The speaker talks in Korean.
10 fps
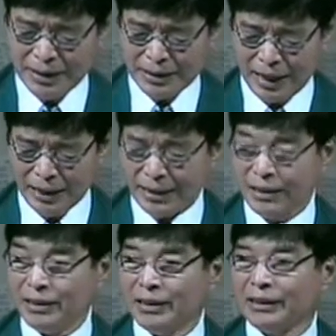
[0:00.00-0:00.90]

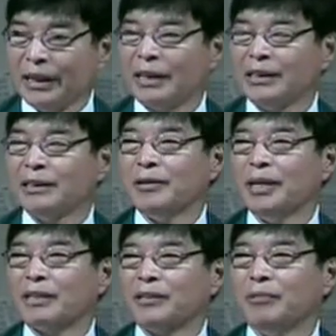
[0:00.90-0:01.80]
자신을 따르기
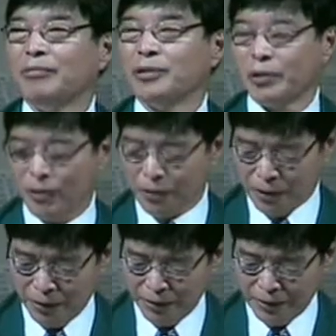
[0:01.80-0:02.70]
위해서
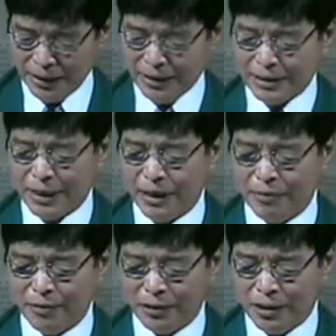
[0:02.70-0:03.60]
무조건
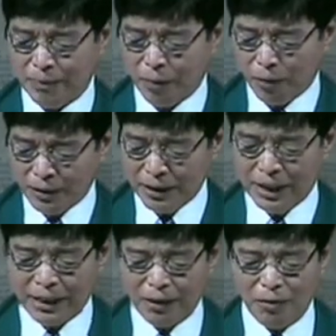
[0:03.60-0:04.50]
재물을
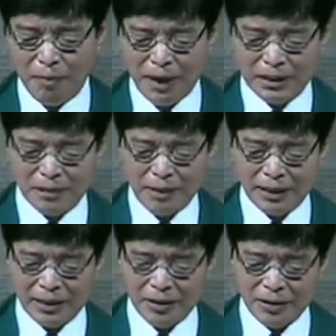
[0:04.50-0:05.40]
포기하라고
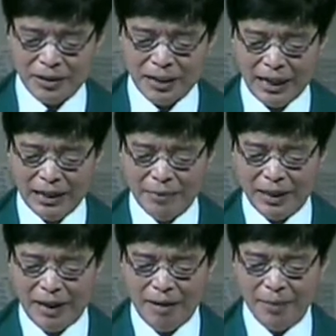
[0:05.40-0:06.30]
말씀하신 것은
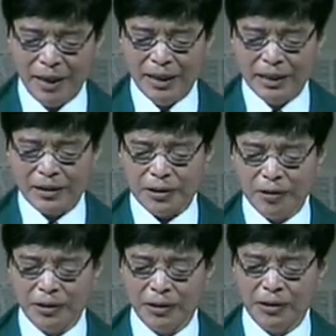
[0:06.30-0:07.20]
아닙니다.
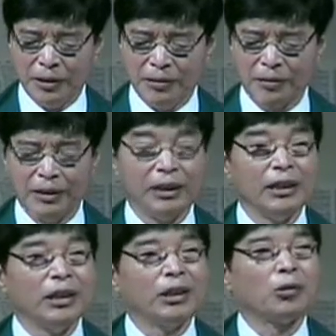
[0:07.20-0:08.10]
성경은
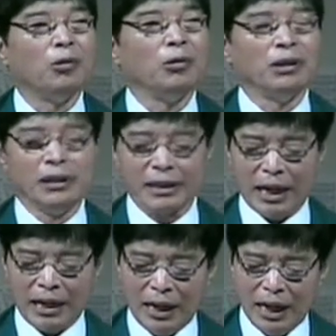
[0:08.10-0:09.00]
돈을
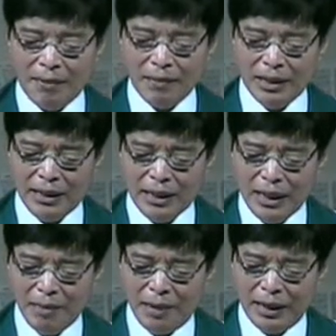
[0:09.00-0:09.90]
사랑함이
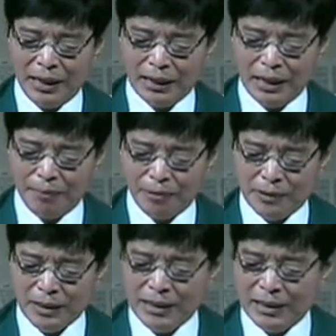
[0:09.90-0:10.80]
일만하게
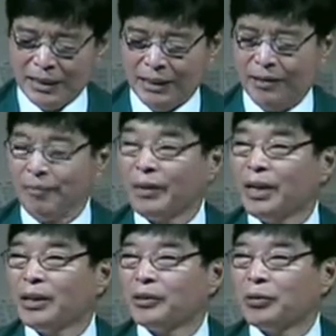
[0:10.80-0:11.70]
뿌리지
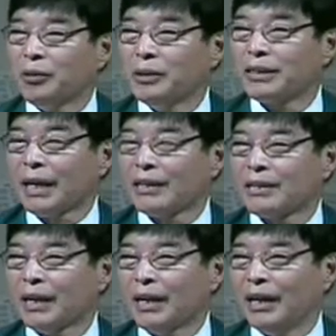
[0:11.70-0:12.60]
돈
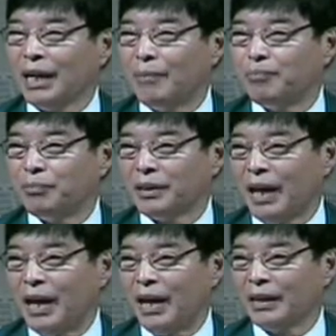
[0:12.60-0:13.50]
자체가
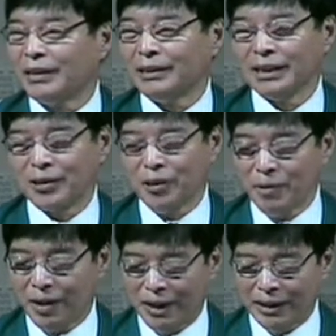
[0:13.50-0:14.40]
나쁘다 그렇게
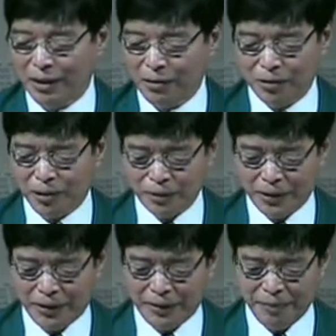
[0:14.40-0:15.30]
설명한 내용은
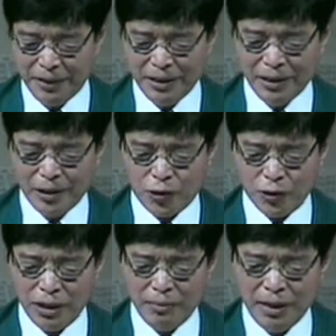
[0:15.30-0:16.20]
없어요.
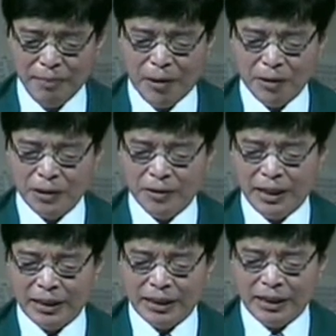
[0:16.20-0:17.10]
주님의
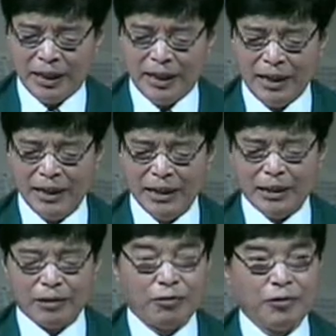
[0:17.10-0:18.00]
명령에
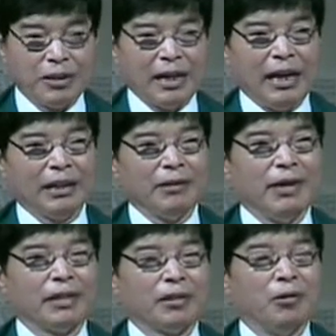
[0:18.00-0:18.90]
따라 구제하기
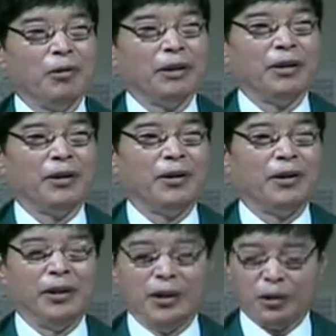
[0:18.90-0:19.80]
위해서
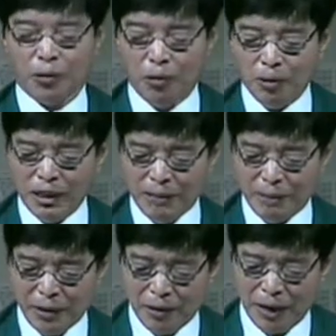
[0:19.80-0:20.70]
오히려 돈이
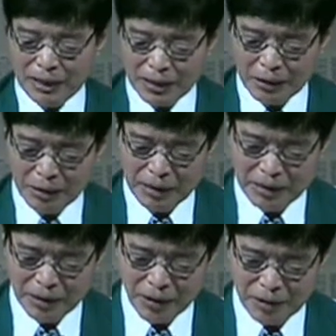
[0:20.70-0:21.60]
필요할 때도
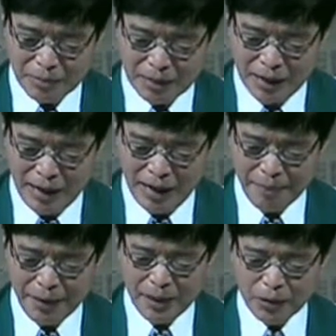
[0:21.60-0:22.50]
있는 것입니다.
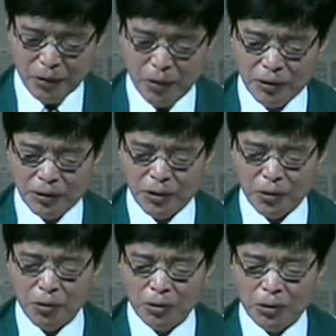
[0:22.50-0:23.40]
돈은
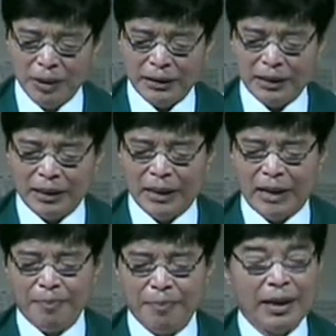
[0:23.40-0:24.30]
용도에
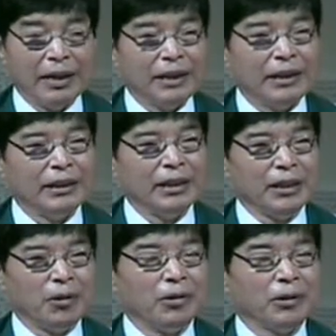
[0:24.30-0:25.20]
따라
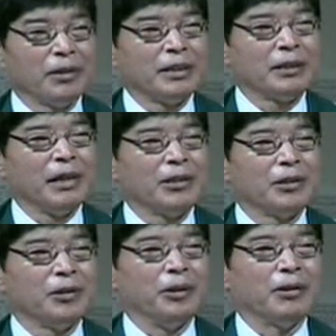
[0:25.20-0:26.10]
의로운 것이 될
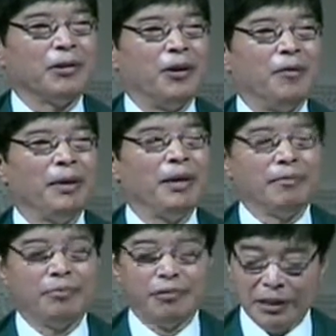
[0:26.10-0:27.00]
수도 있고
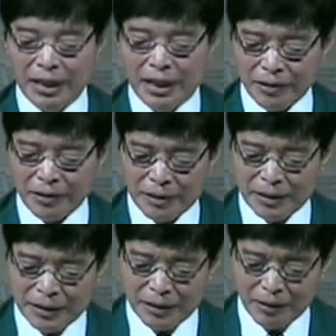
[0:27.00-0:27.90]
불의한
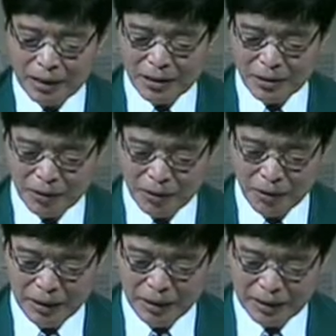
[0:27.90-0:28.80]
것이 될
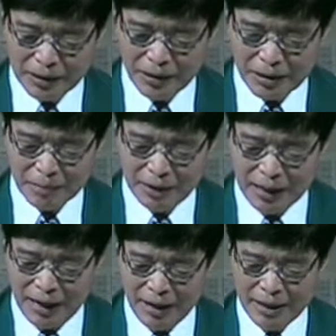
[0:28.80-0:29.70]
수도 있는 것입니다.
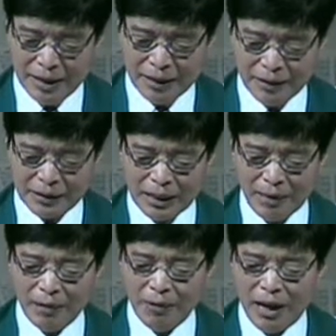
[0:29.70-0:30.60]

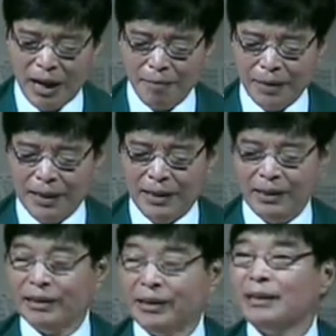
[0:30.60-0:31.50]
그렇다면 왜
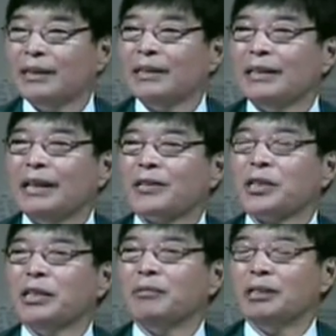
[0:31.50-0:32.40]
하필
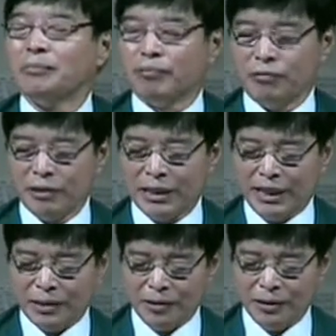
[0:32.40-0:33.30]
예수님은
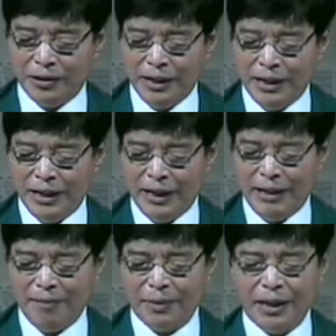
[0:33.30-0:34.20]
부자
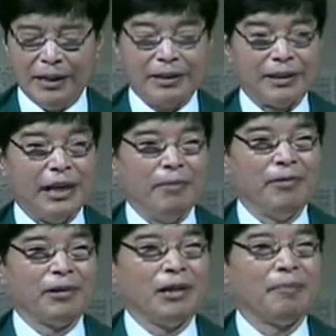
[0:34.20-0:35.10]
청년에게
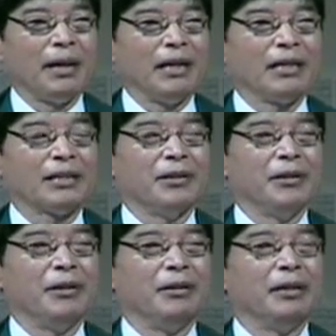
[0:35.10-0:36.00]
재물을
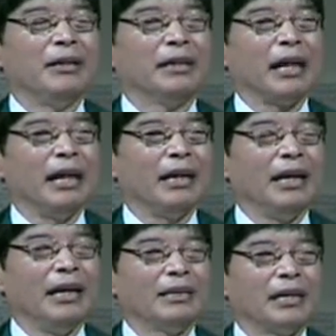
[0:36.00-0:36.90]
팔아서
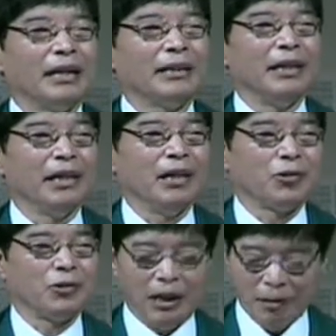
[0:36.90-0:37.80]
가난한 자들에게
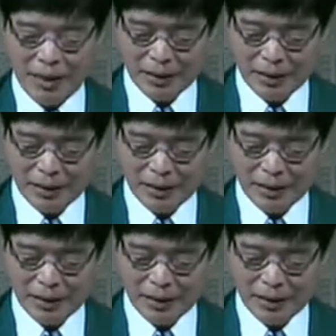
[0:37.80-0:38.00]
주라고